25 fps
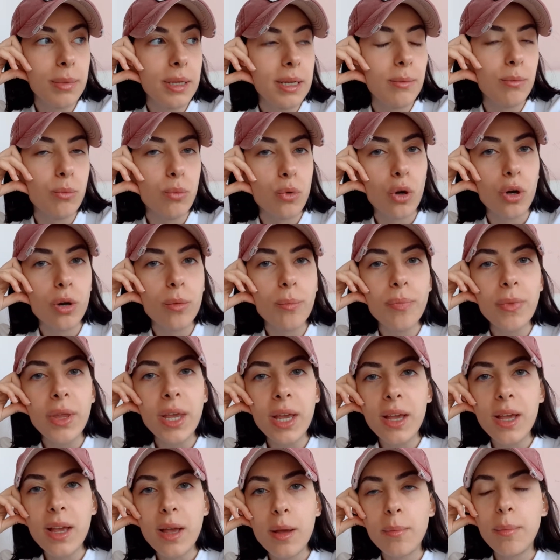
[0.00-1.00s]
bilmiyorum.
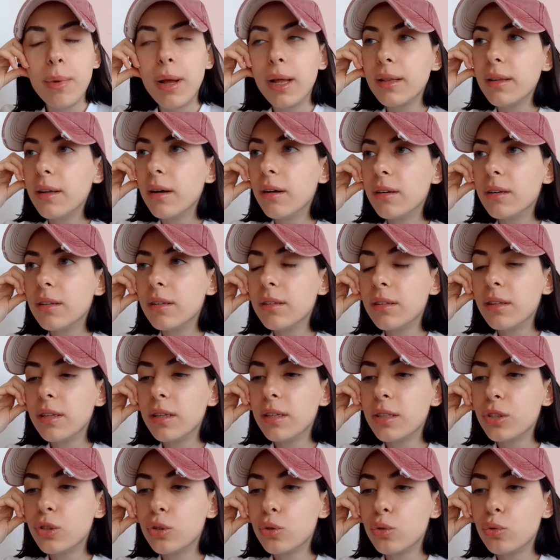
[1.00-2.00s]
Ben de arada
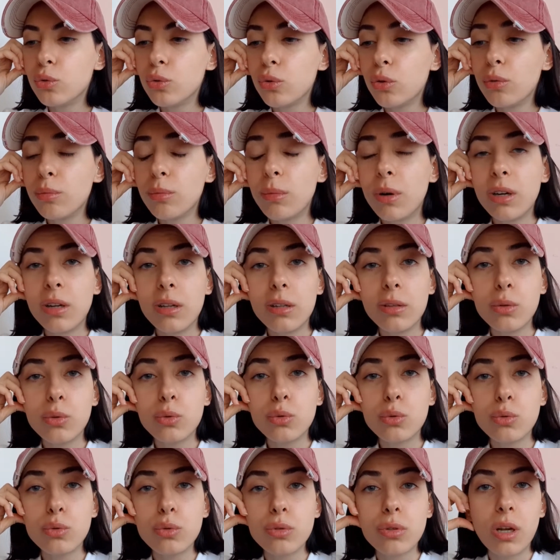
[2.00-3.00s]
yakıştırıyorum arada
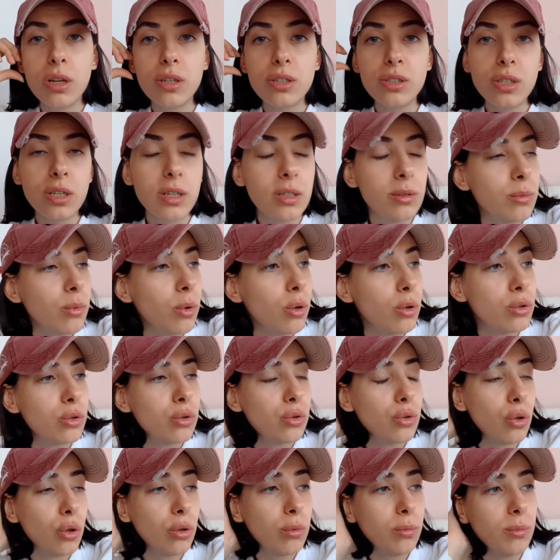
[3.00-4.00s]
uzun saçlarımı
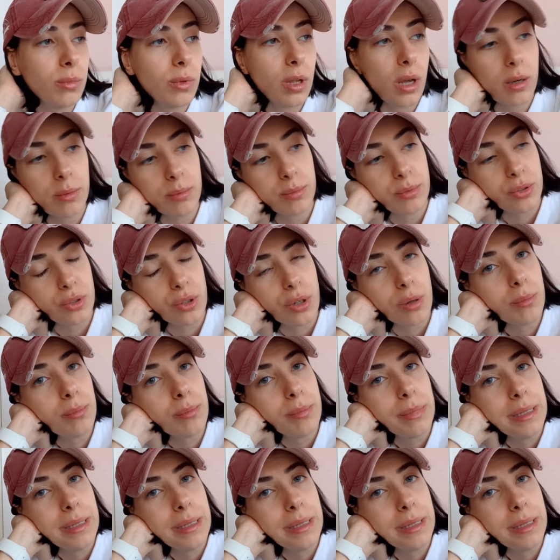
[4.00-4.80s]
ölçüyorum ne yapacağım